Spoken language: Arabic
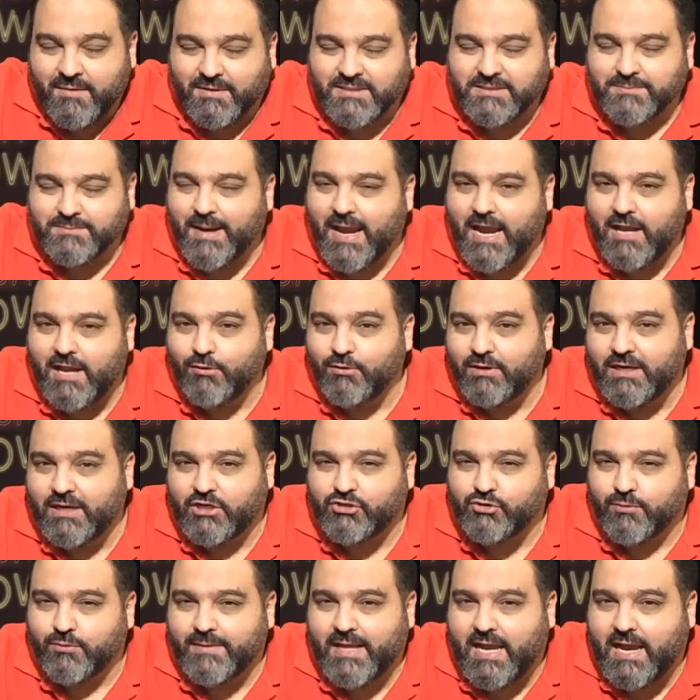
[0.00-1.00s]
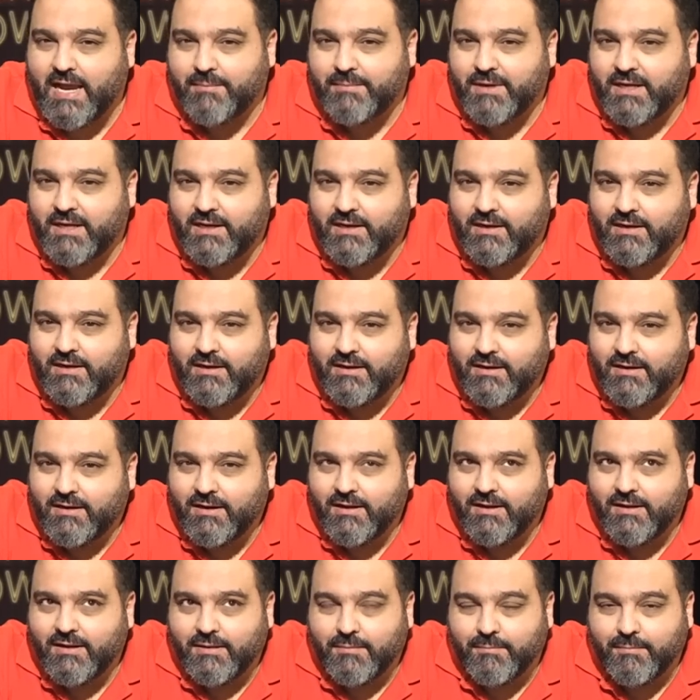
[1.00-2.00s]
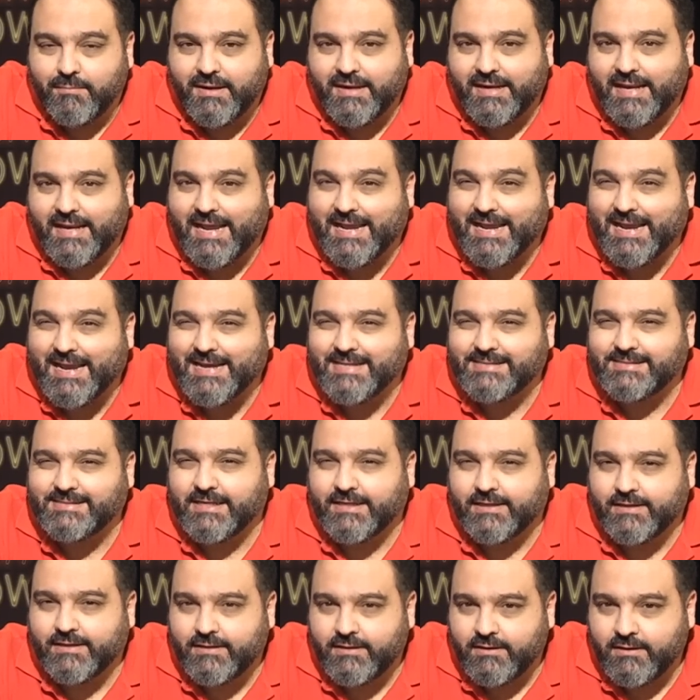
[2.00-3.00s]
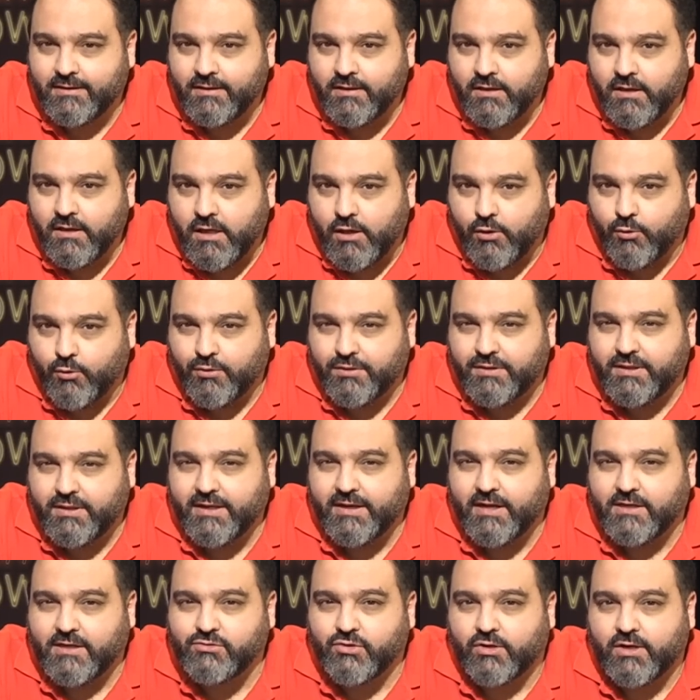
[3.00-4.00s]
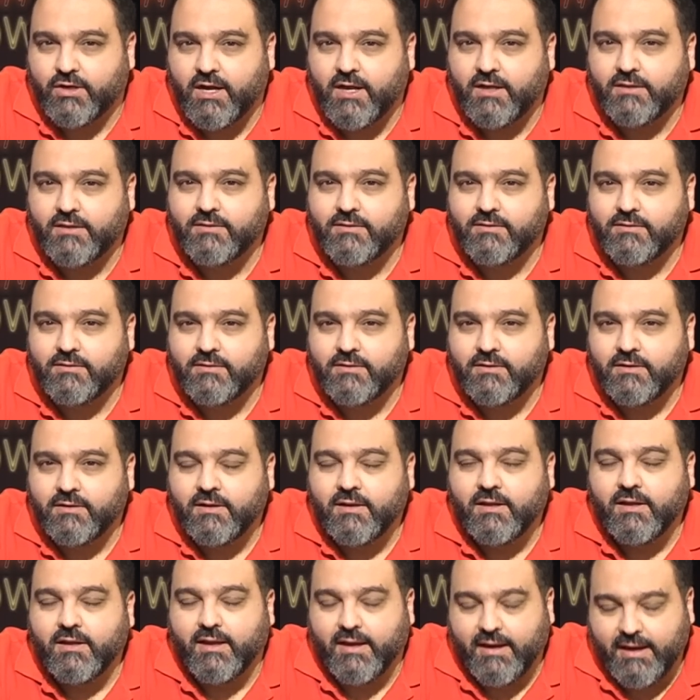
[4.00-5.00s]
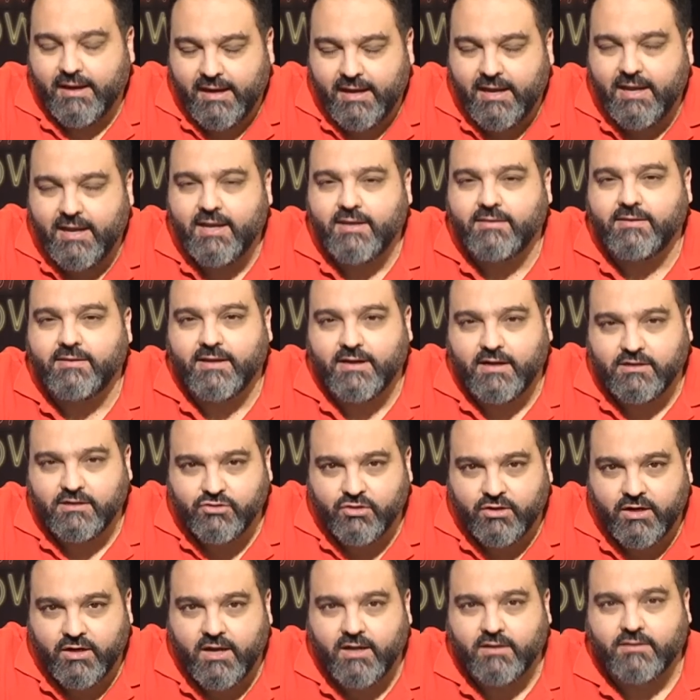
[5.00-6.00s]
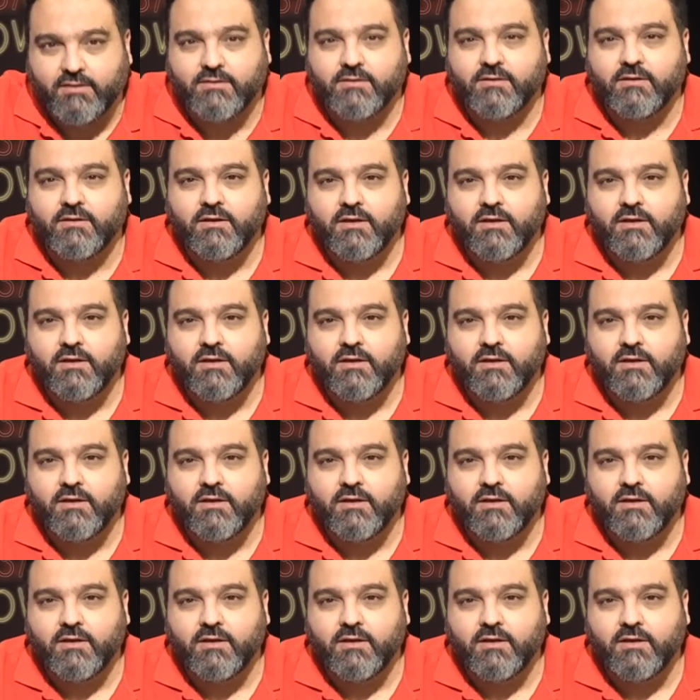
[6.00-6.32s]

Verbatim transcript: بس ما قالوا لنا شو بنعمل بالنيازك والديناصورات ايه ديناصورات